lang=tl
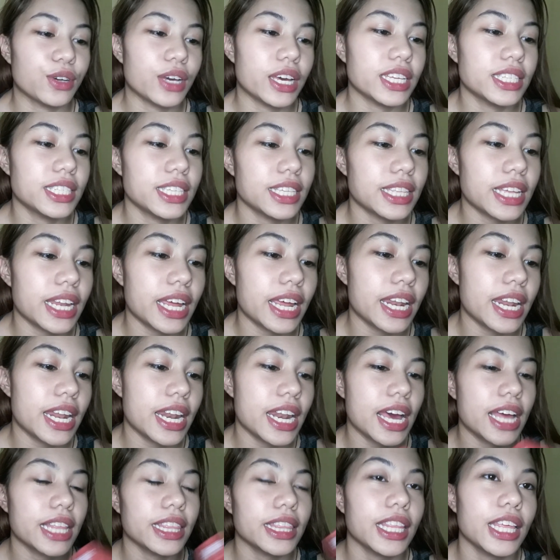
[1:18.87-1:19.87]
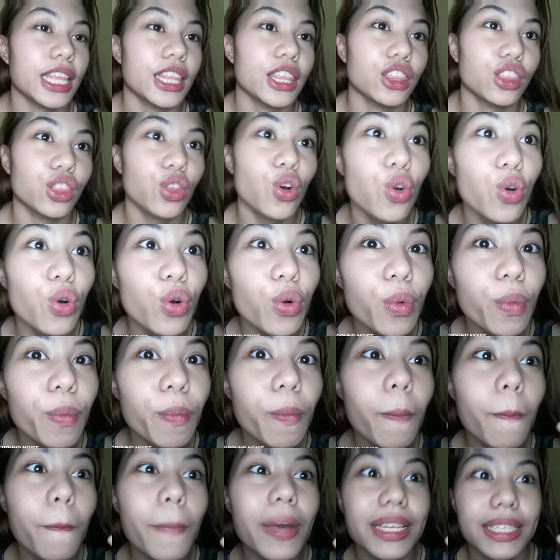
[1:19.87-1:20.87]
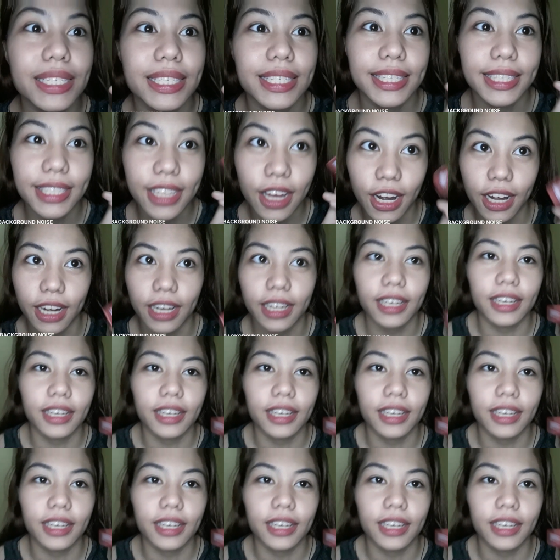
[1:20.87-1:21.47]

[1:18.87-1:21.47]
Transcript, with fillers: guys, sa try na natin tong mas dark.